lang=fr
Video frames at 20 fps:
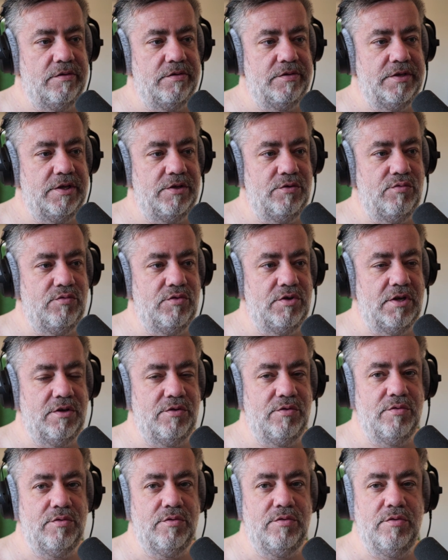ça touche à
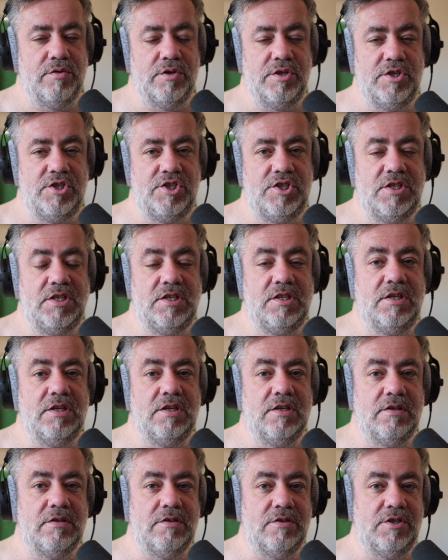un truc de
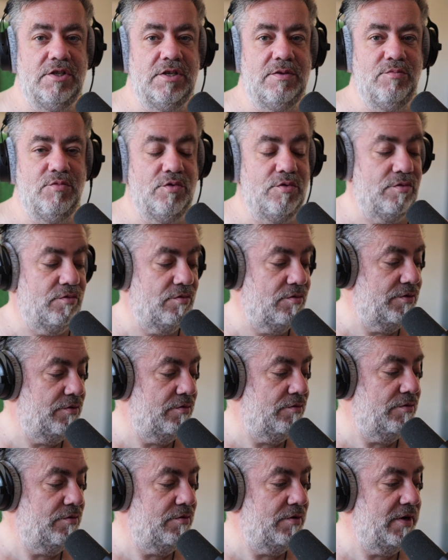rigidité. J'aime
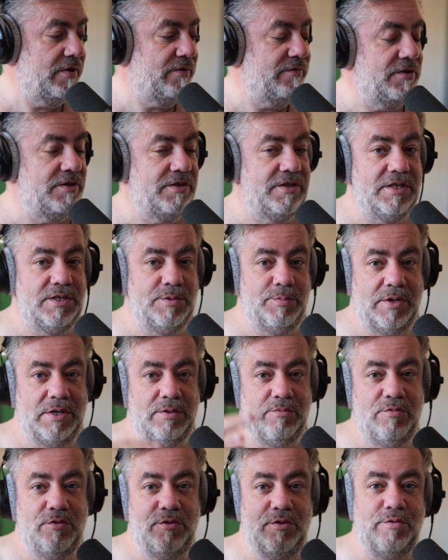que la vie
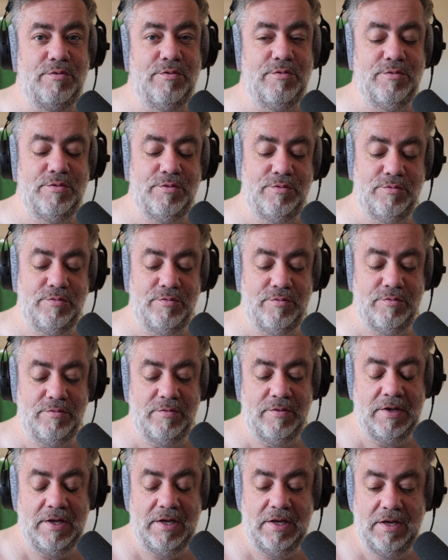s'exprime dans
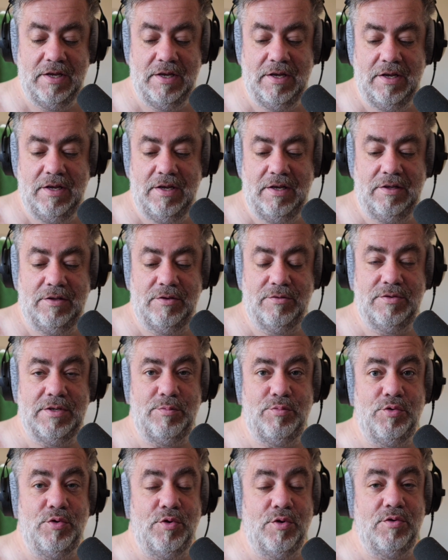son dans
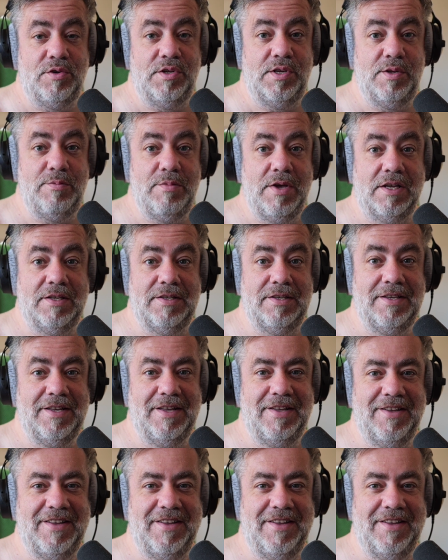sa plus grande liberté.